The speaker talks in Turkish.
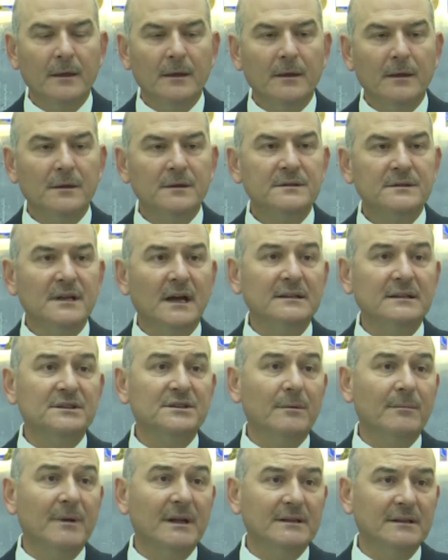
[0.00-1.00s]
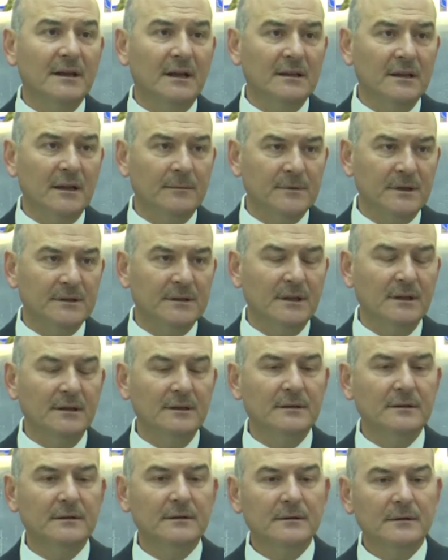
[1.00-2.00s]
sadece maddi anlamda değil,
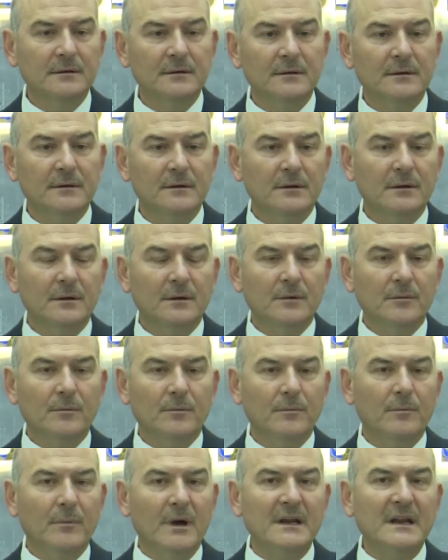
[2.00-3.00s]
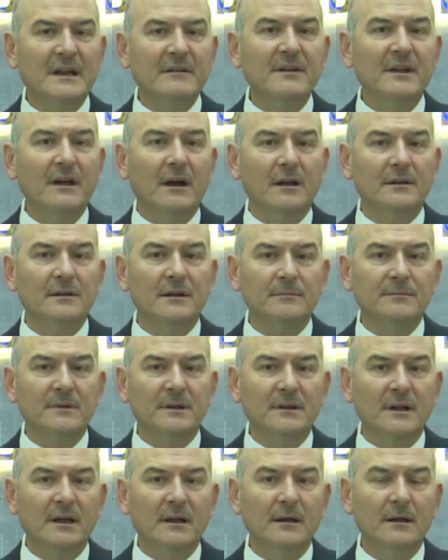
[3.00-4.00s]
manevi
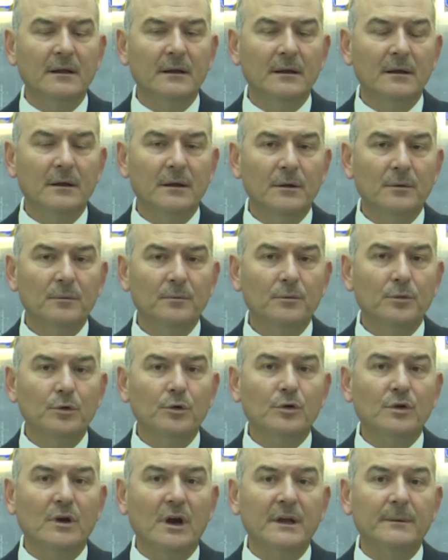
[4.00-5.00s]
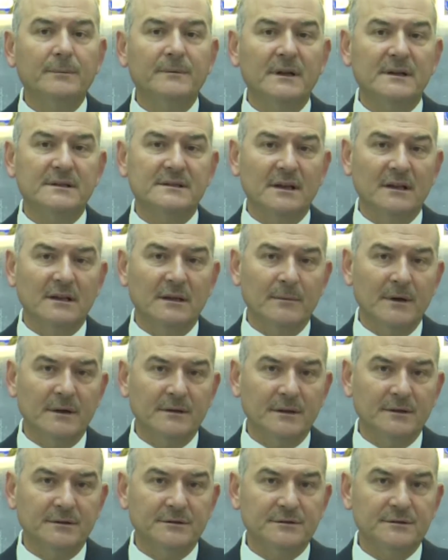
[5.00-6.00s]
anlamda da büyük kayıplar
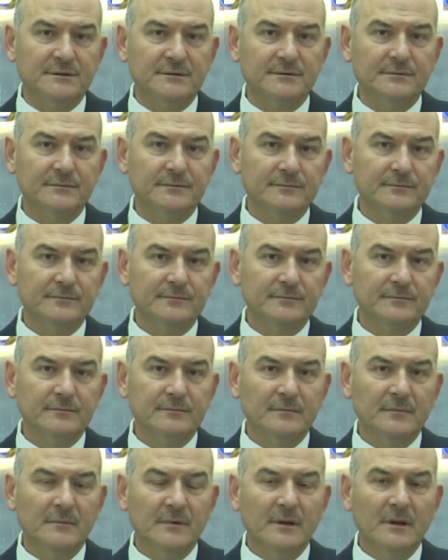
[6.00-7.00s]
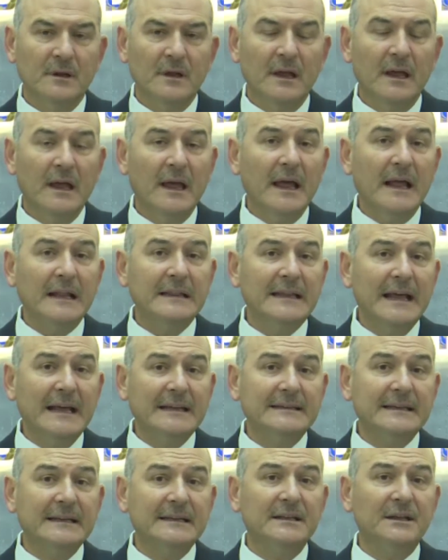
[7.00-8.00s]
sağlamaktadır. Elde
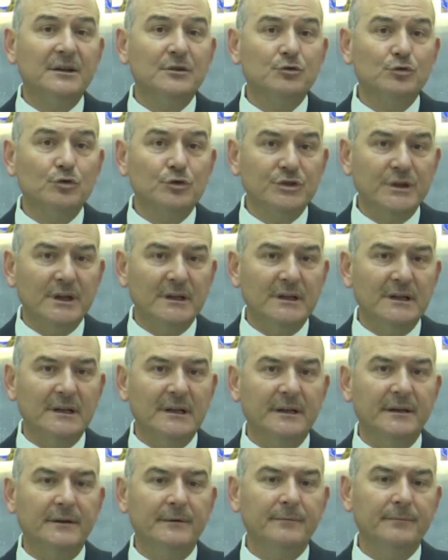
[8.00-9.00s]
ettikleri suç gelirleri